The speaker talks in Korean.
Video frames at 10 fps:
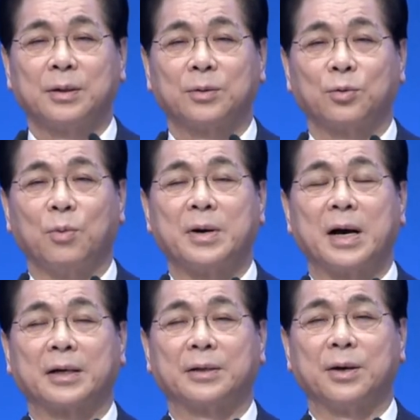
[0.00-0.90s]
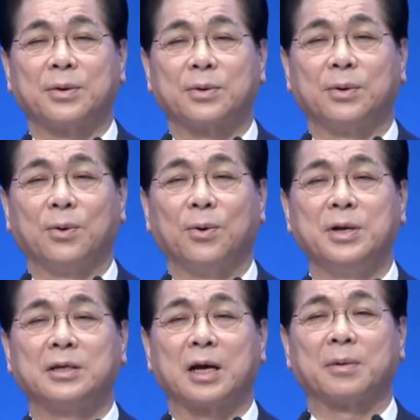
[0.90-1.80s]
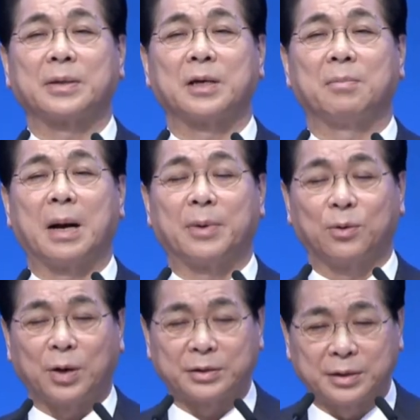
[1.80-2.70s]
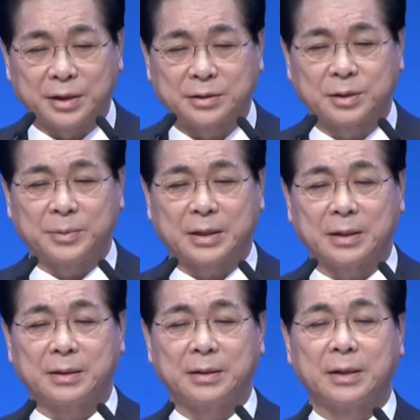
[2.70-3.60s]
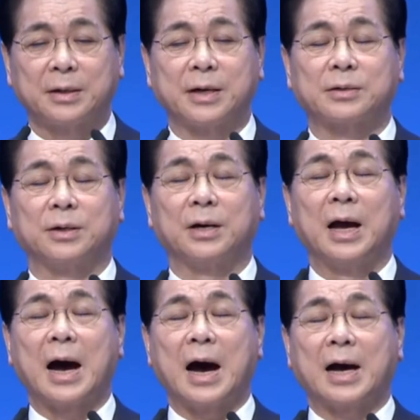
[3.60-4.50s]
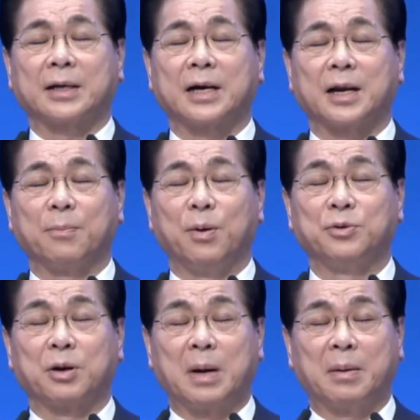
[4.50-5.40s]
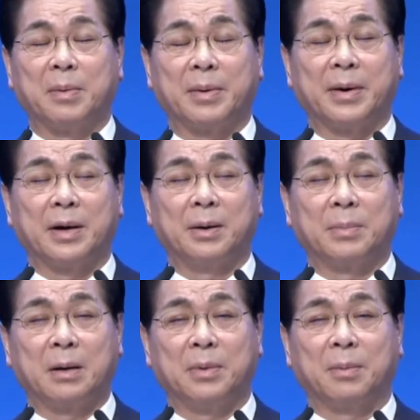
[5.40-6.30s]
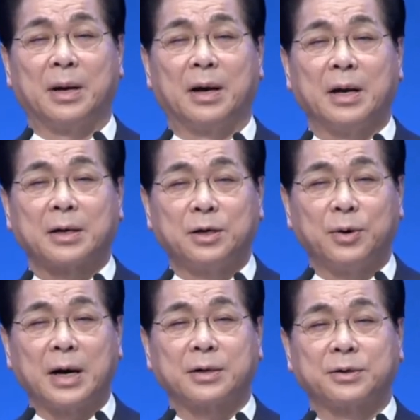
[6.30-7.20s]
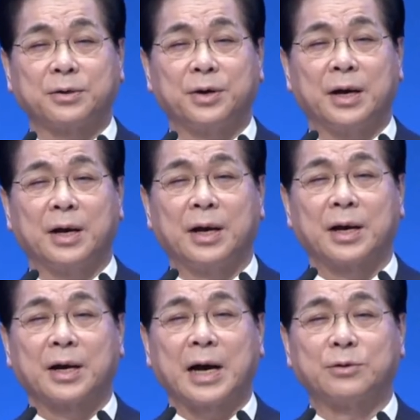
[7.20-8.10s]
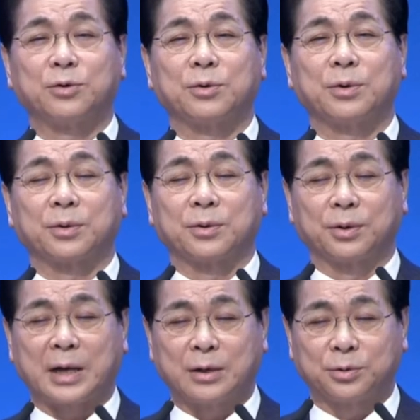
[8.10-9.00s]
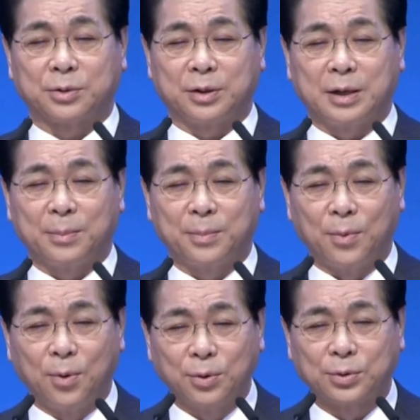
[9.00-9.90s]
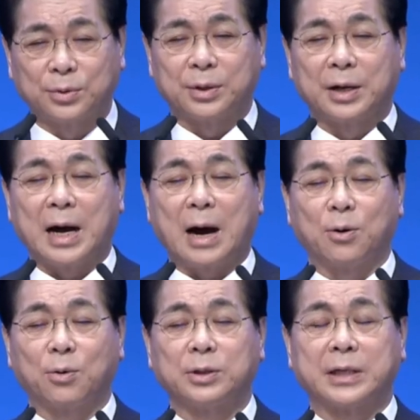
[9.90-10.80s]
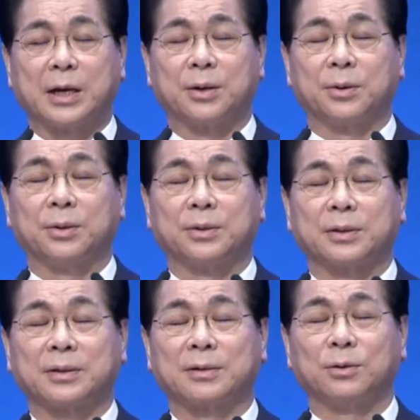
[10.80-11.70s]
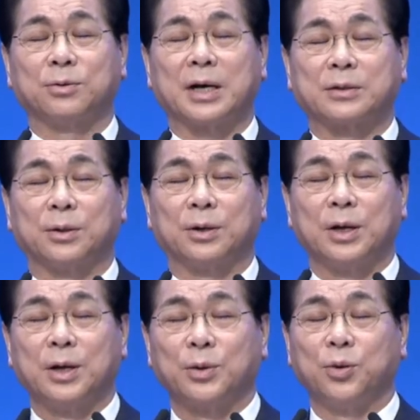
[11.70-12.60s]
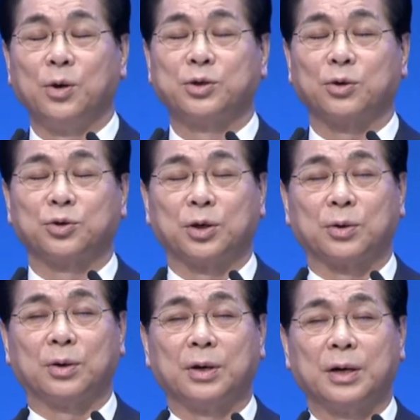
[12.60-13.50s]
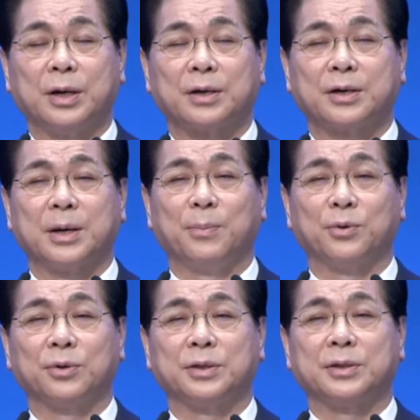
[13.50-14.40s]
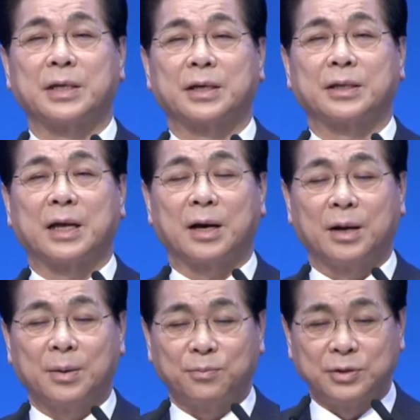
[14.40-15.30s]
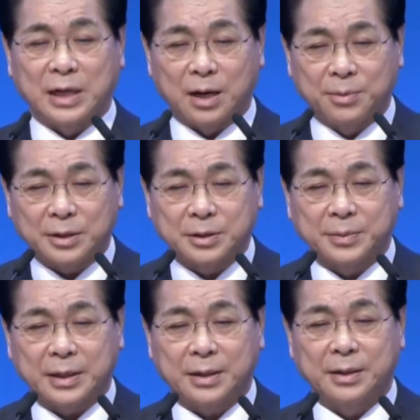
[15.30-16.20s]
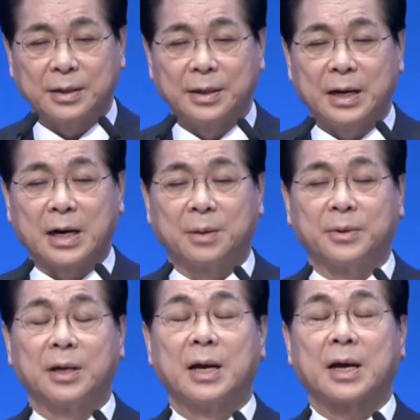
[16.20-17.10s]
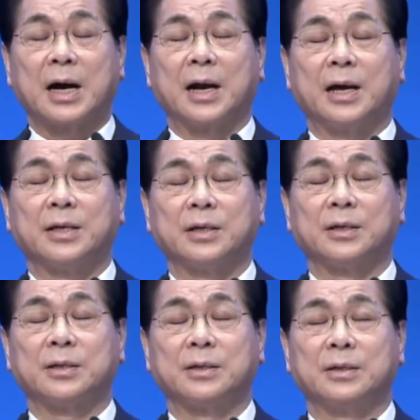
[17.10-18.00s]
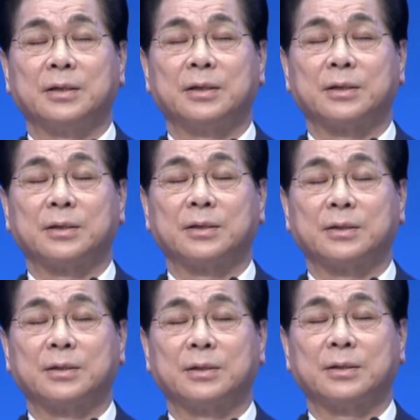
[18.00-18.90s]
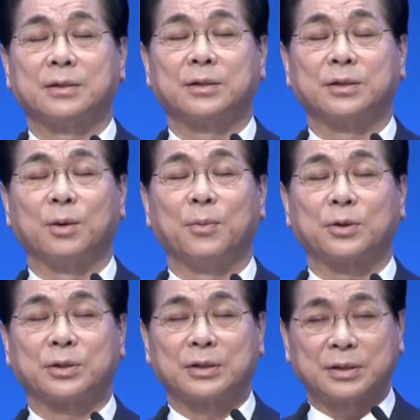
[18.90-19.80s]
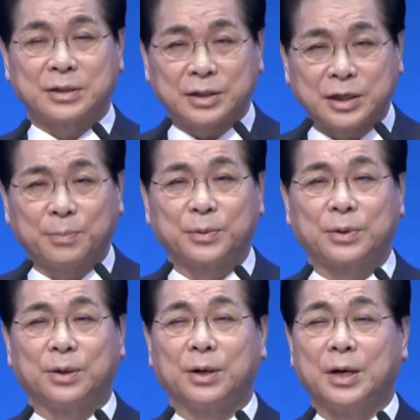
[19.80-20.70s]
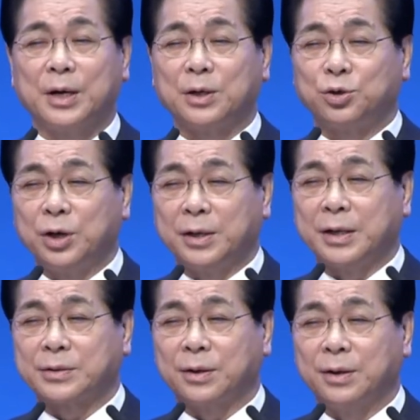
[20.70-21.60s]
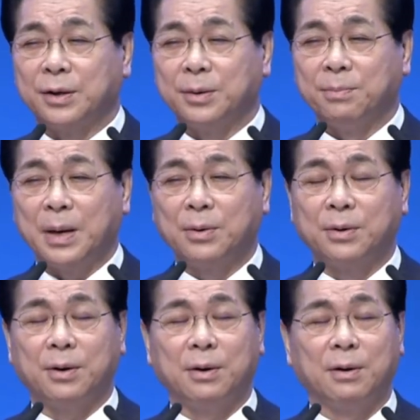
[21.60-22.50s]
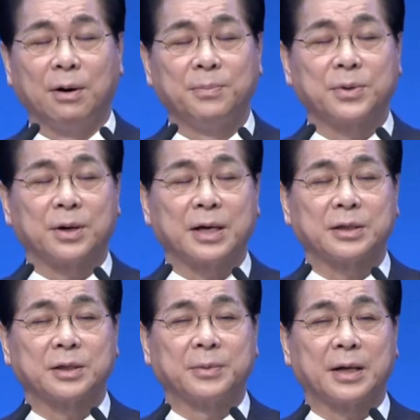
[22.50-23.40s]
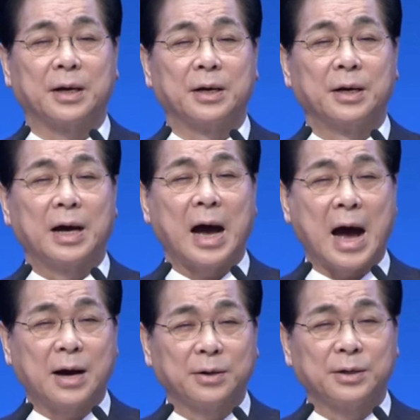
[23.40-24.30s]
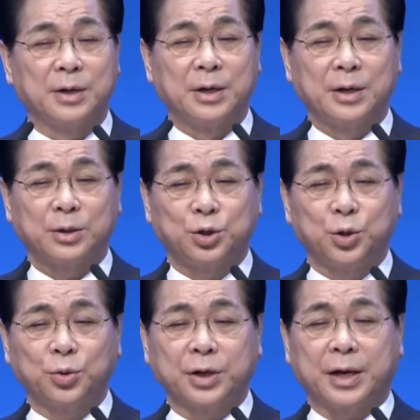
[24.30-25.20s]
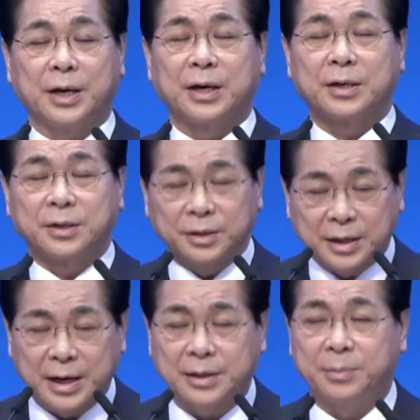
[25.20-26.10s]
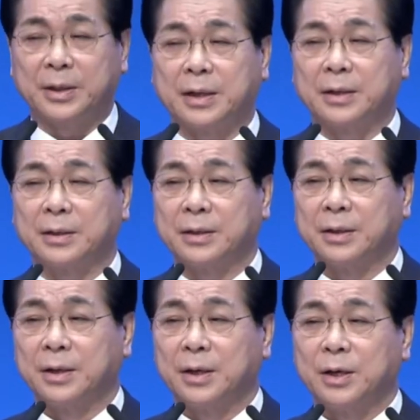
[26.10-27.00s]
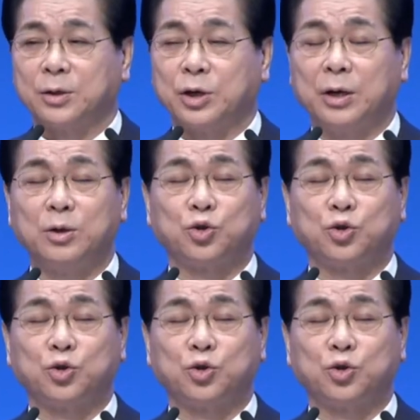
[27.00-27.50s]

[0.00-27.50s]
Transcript: 도망가게 되었고 온 이스라엘 백성의 마음이 녹아져 내렸습니다. 그래서 아간의 범죄로 말미암아, 말미암아 그와 그의 가족 그, 그 가족을 모두 아골골짜기로 끌고 가서 돌로 쳐 죽이고 그의 모든 재산은 다 불살라 버렸습니다. 하나님은 강한 정복 시작부터 죄에 대해서 매우 엄격하셨습니다. 악은 초기에 끌어내야 됩니다. 죄는